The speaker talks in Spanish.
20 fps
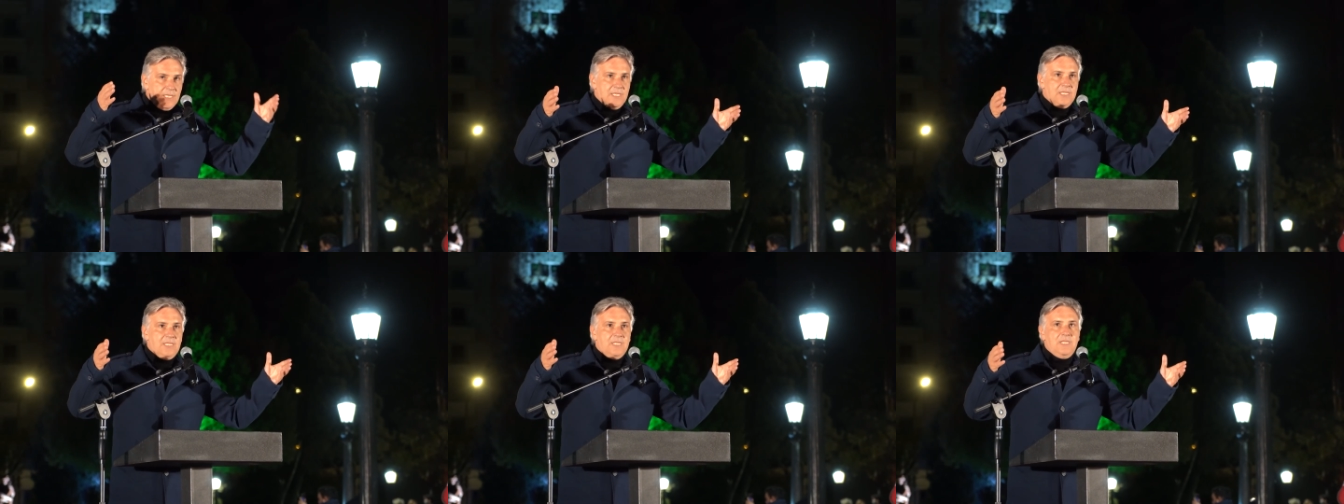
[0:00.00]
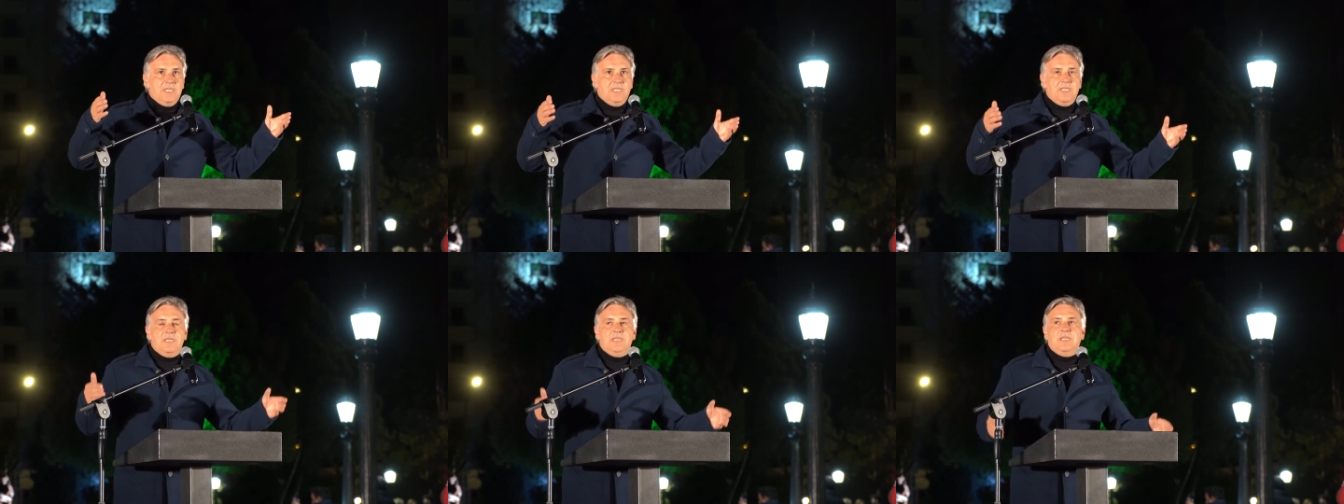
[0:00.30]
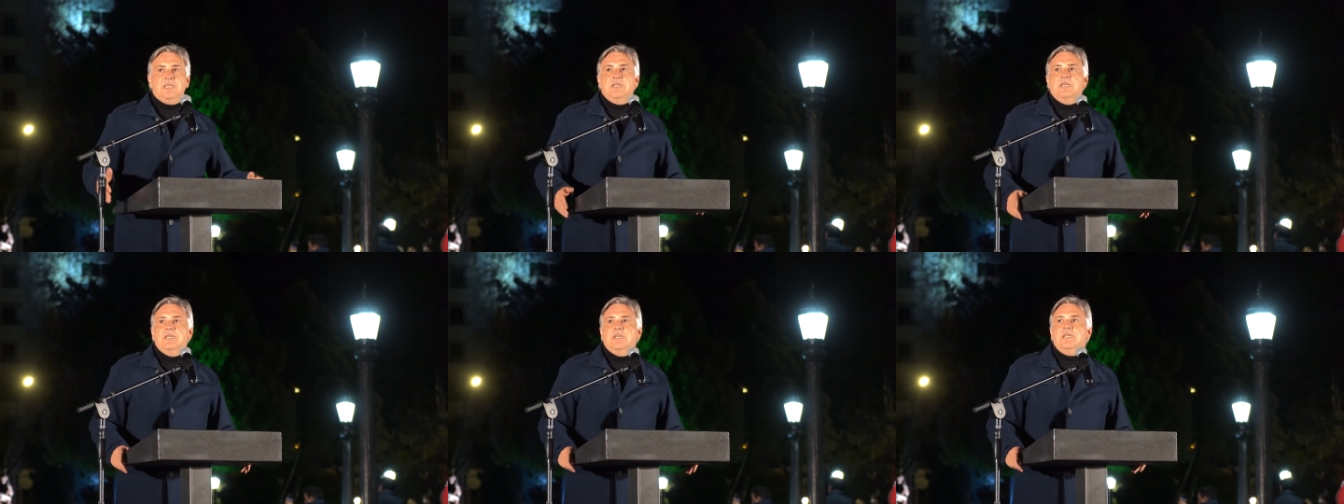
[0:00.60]

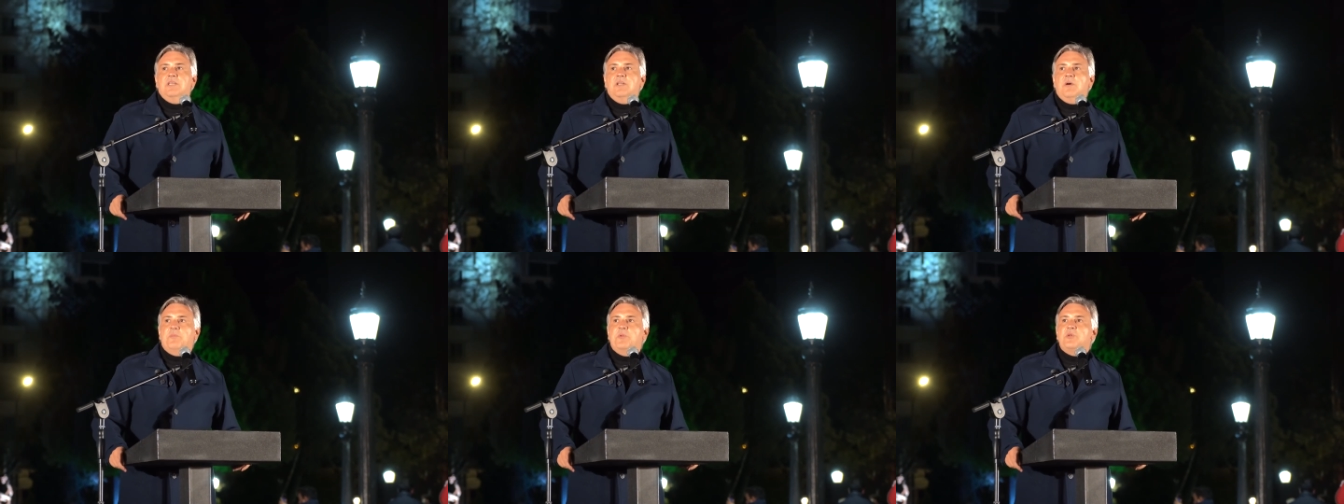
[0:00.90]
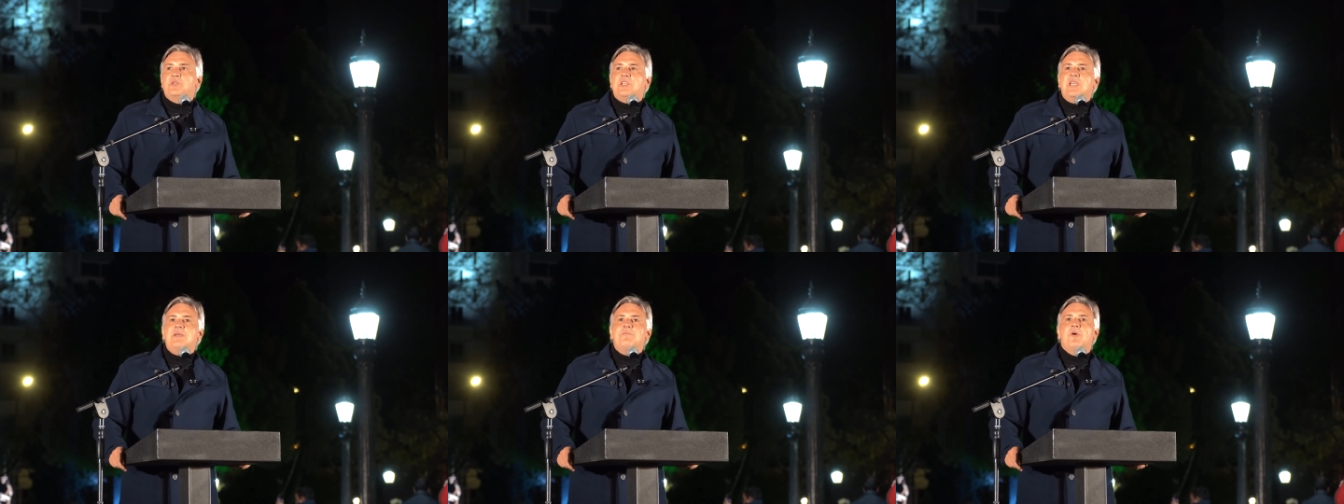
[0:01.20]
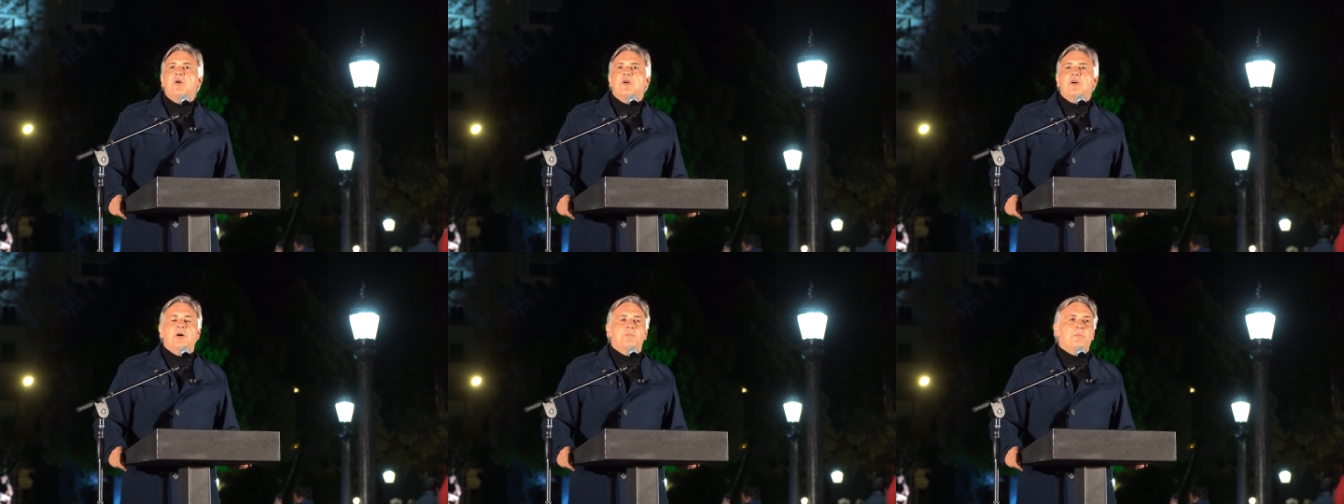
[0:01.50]
y, nos
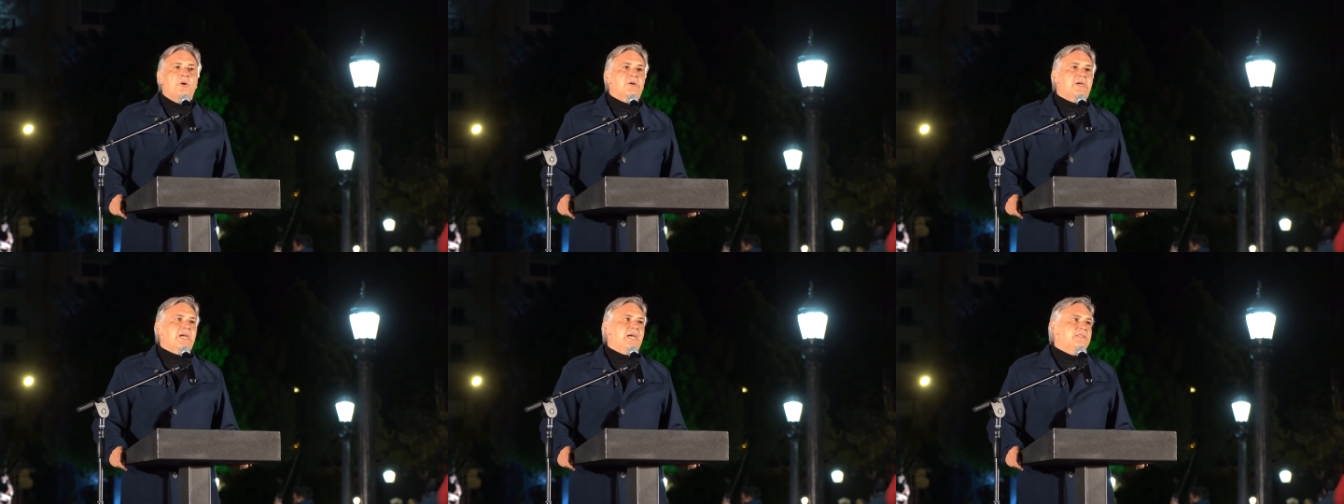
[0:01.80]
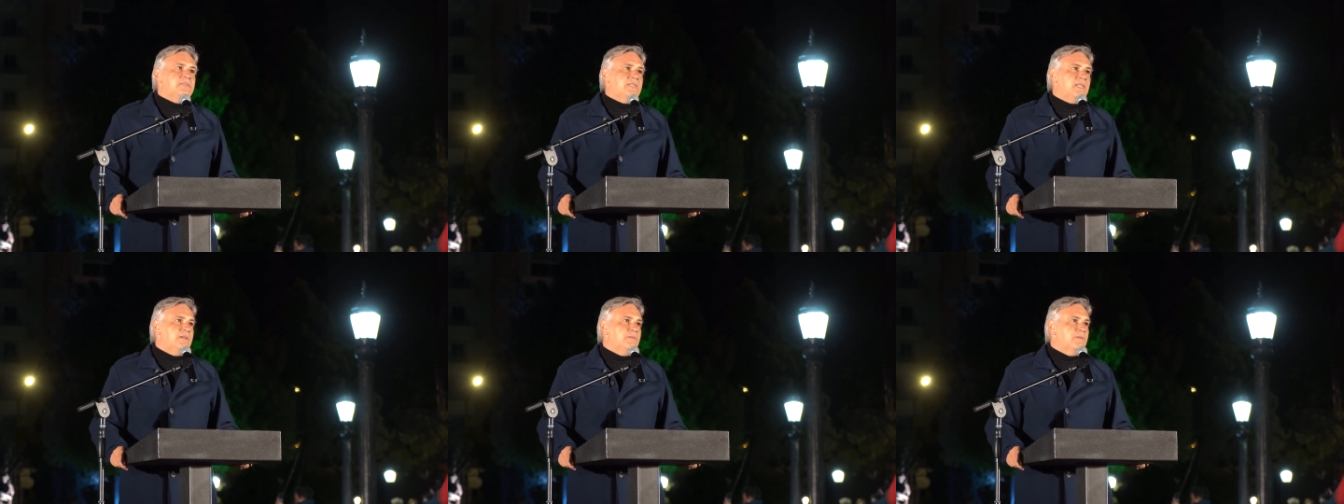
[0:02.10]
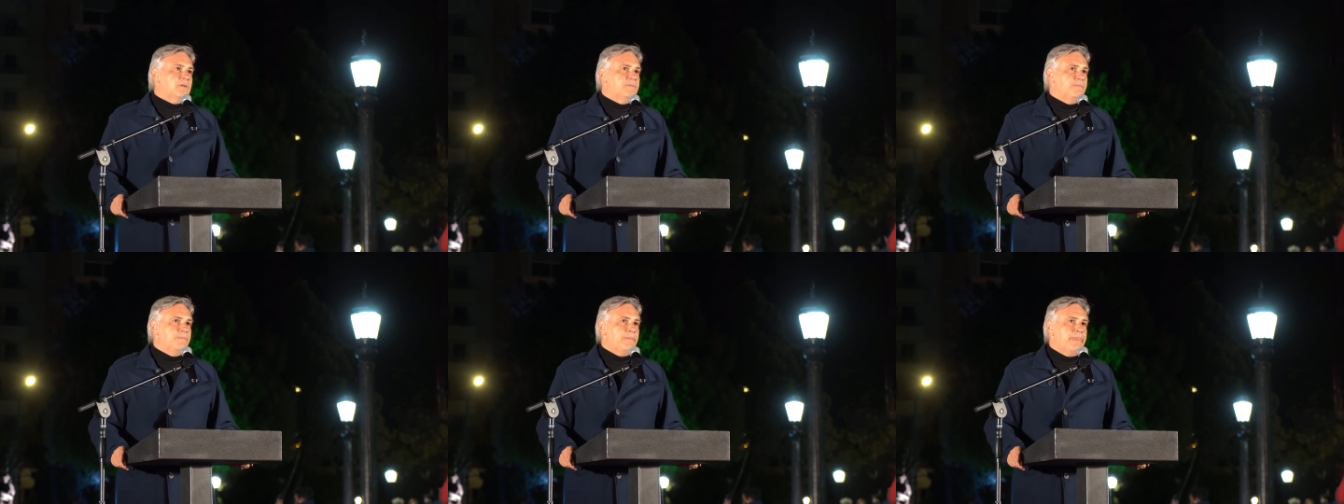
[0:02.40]
pusimos como
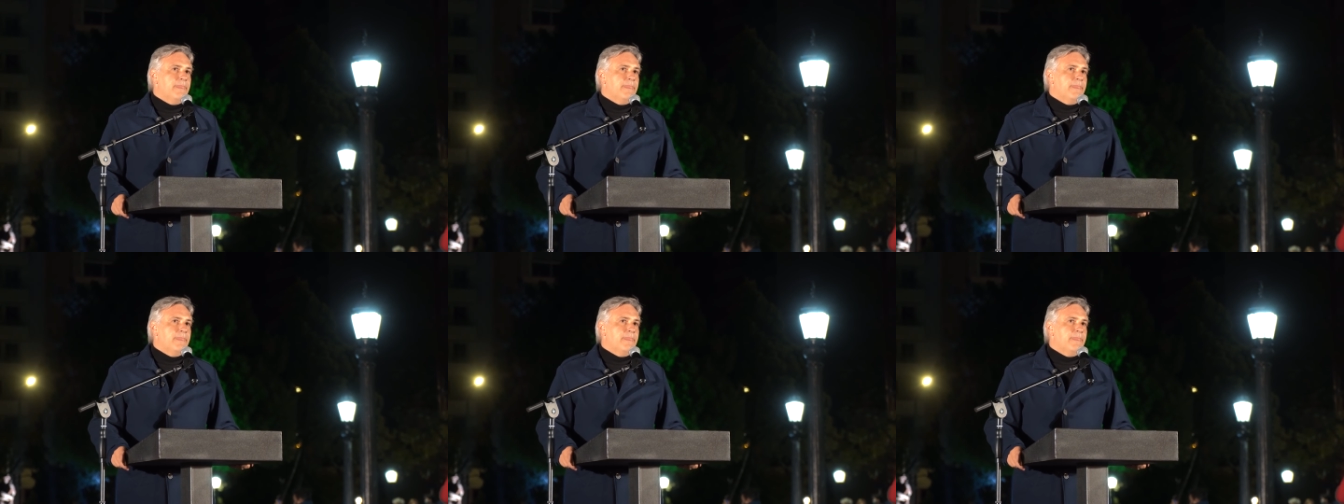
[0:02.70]
objetivo,